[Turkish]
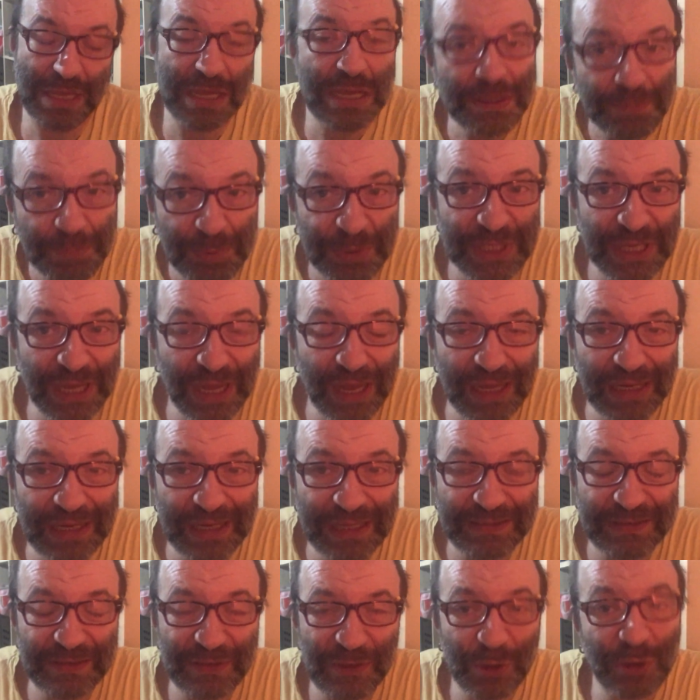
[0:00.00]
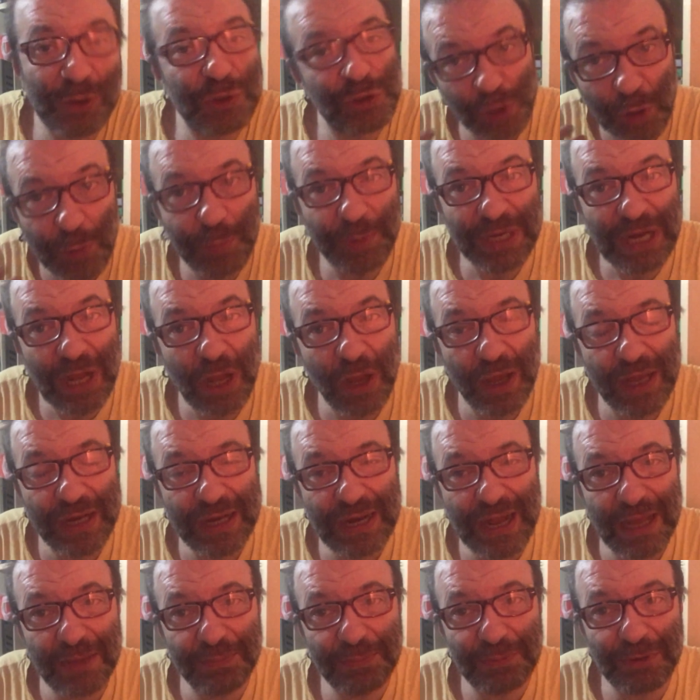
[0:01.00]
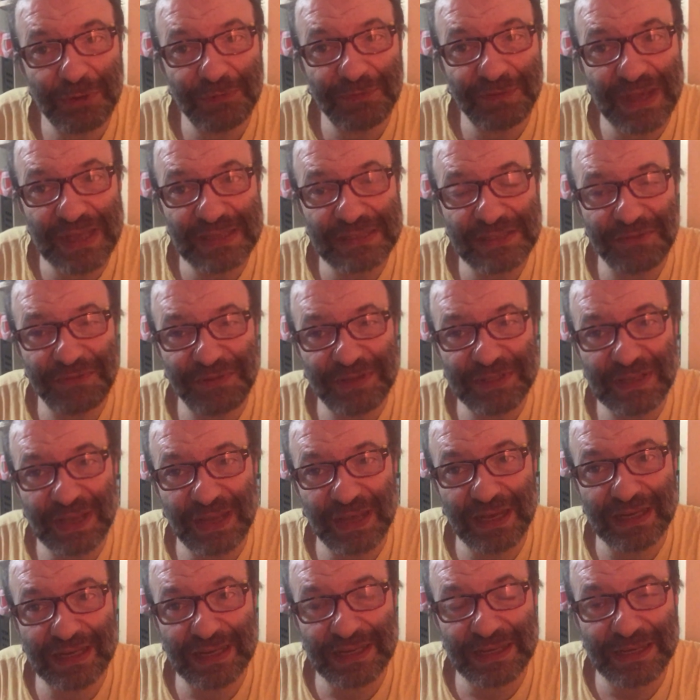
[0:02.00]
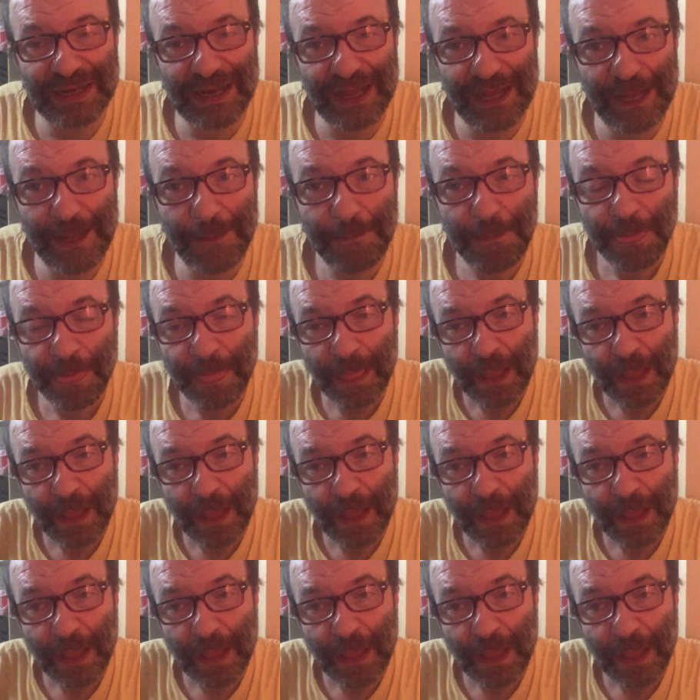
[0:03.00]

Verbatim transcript: iptal ediliyor. Schopenhauer ne yapıyor felsefe tarihine?